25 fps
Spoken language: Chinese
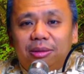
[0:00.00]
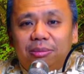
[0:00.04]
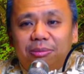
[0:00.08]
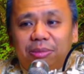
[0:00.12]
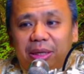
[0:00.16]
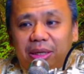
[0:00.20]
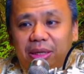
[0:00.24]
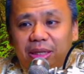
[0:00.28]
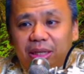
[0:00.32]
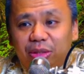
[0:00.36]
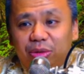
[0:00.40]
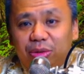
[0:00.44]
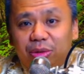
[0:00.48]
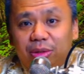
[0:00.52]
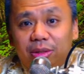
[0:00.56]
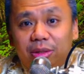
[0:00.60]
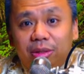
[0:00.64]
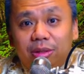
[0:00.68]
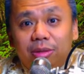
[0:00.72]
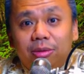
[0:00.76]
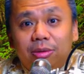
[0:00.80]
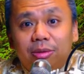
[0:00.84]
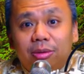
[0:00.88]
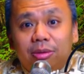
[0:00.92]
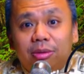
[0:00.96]
没跟他说
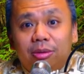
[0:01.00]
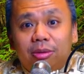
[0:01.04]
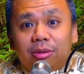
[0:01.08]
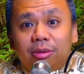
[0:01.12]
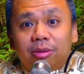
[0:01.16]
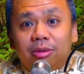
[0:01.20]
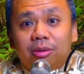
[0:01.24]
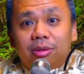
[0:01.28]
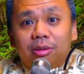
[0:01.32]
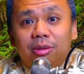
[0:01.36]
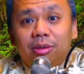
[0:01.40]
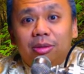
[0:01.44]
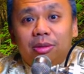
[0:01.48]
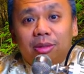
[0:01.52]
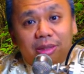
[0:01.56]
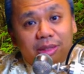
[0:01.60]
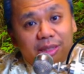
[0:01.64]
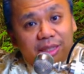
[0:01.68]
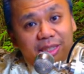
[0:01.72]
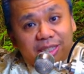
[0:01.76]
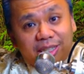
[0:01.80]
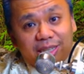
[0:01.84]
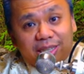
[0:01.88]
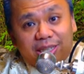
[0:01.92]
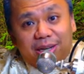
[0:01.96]

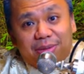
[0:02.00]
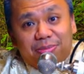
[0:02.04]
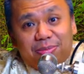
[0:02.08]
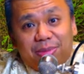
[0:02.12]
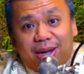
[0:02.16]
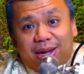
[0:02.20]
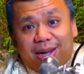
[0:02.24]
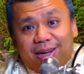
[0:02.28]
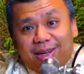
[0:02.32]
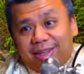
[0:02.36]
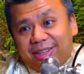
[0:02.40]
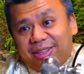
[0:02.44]
你想干嘛。